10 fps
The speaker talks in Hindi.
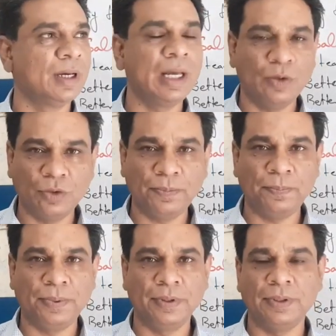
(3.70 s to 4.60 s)
I hope
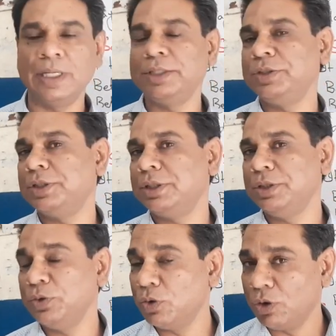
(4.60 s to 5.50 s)
that
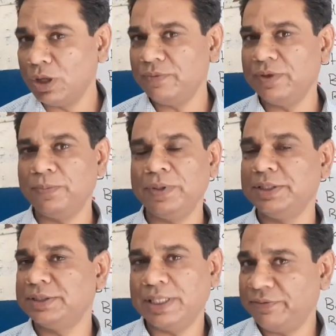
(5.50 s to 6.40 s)
you all will be
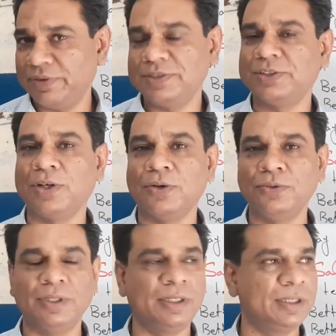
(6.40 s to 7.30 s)
safe and
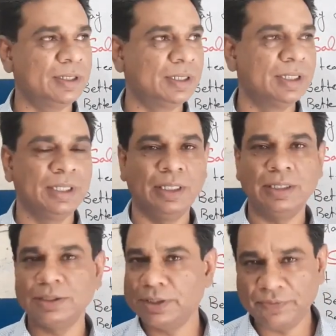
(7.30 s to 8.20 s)
sound
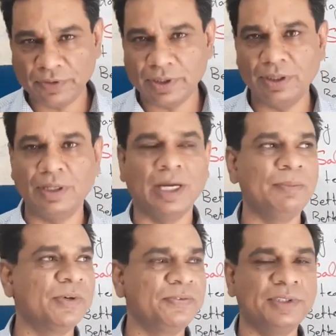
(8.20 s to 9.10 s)
in this difficult
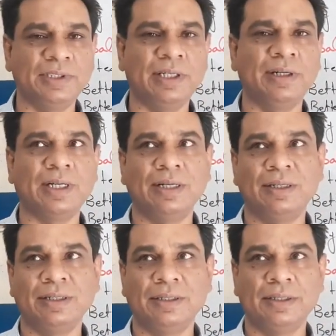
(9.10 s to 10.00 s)
time of this era.
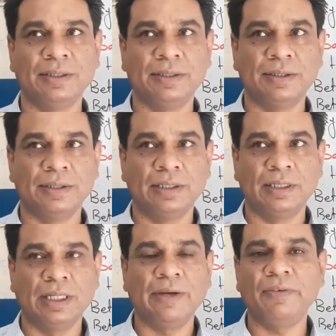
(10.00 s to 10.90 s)

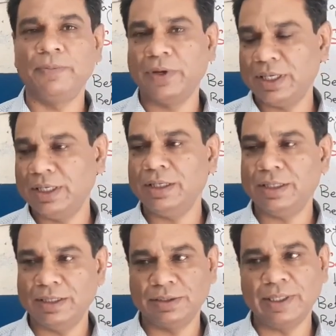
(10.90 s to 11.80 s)
Everybody
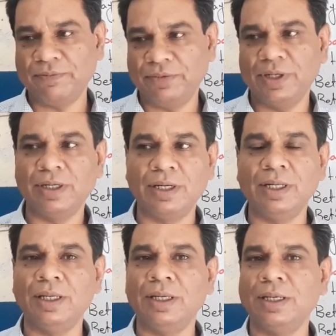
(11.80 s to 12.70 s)
is
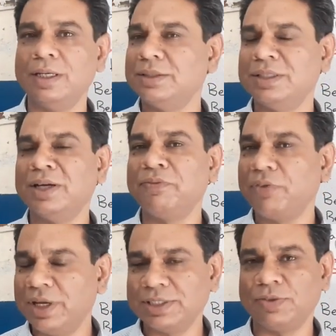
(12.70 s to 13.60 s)
definitely is in a
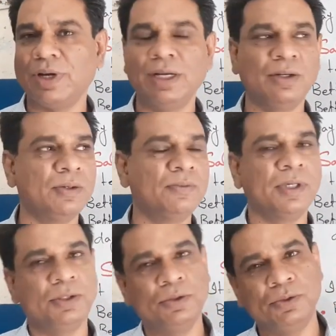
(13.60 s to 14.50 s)
fix right now
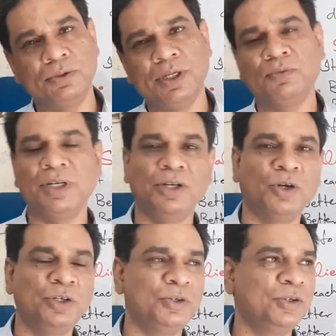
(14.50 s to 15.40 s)
what to do and what
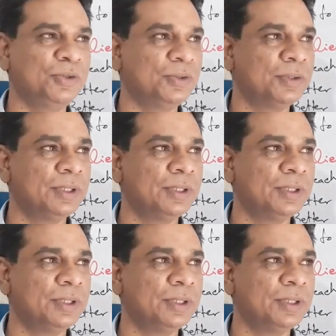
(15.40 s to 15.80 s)
not to do.